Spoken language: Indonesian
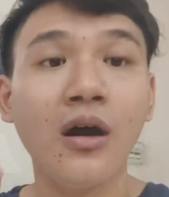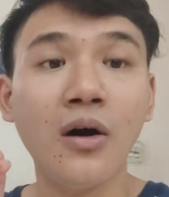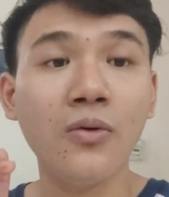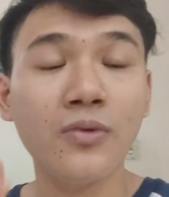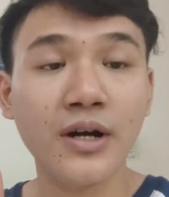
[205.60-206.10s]

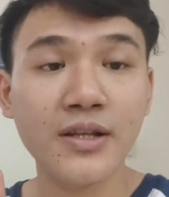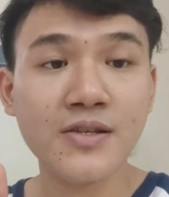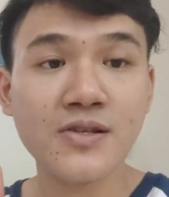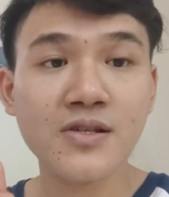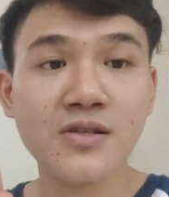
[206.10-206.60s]
alright
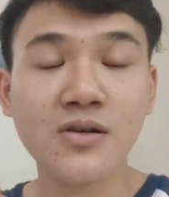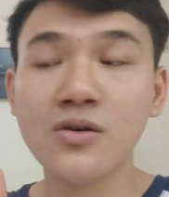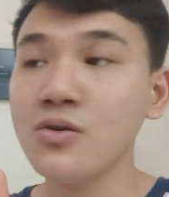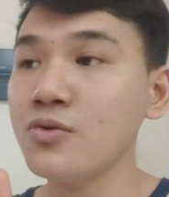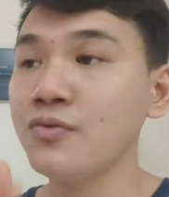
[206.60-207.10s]

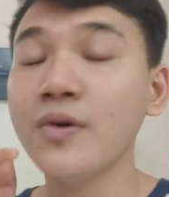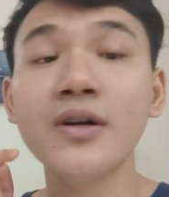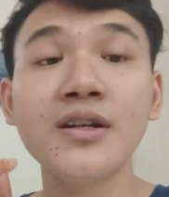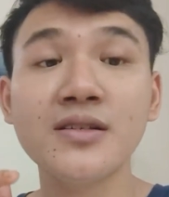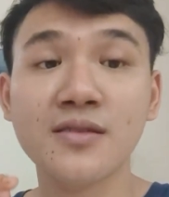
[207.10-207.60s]
so
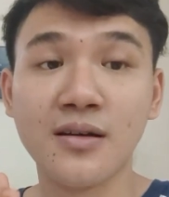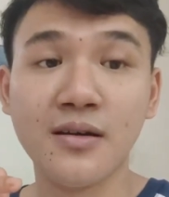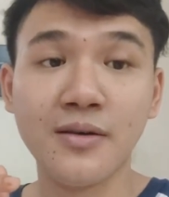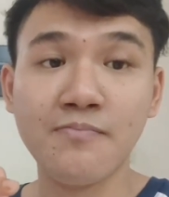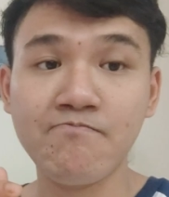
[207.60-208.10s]
for this
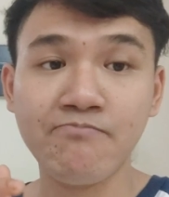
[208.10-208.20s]
time